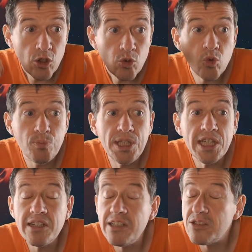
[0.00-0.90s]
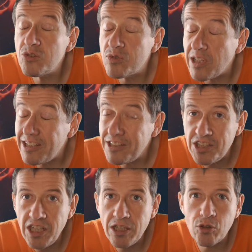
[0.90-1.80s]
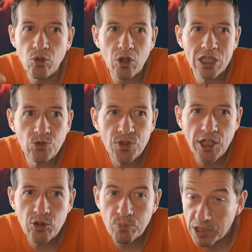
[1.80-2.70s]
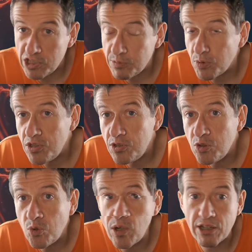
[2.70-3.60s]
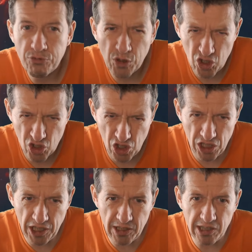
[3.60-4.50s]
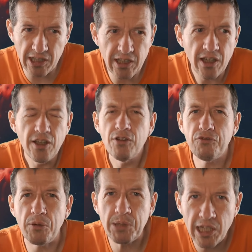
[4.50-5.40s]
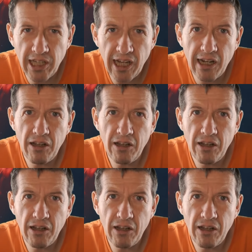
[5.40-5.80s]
ou bien tout cela n'est-il que le résultat de prédispositions à la fois génétiques, familiales,